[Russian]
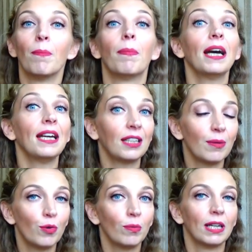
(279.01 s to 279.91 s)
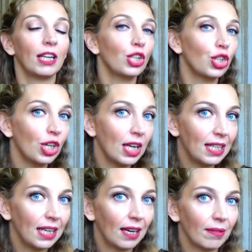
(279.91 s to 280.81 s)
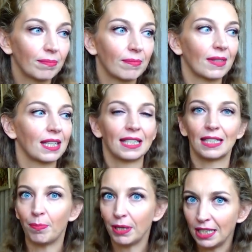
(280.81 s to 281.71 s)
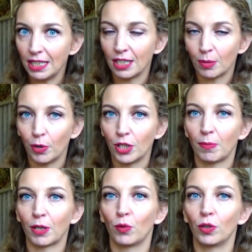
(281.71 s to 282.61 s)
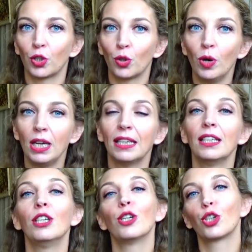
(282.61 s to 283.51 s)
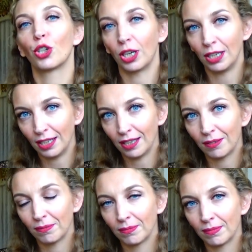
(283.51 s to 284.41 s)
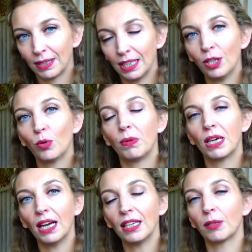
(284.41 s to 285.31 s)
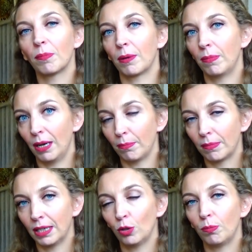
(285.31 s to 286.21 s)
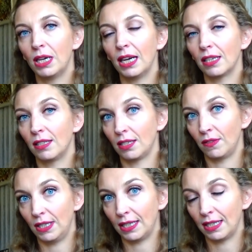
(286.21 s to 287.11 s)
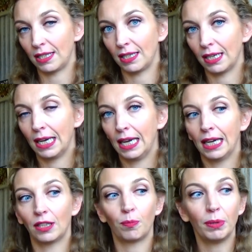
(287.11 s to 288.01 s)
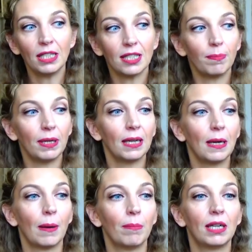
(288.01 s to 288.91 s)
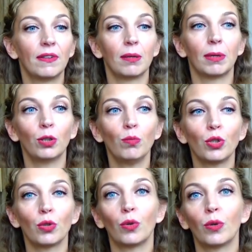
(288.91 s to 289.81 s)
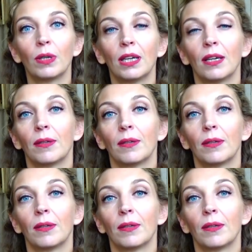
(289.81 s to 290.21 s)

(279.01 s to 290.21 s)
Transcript: Поэтому решение запретить использовать смартфоны в школе – это не решение. Это убегание от проблем, это убегание от действительности. Это, в принципе, мы говорим о том, что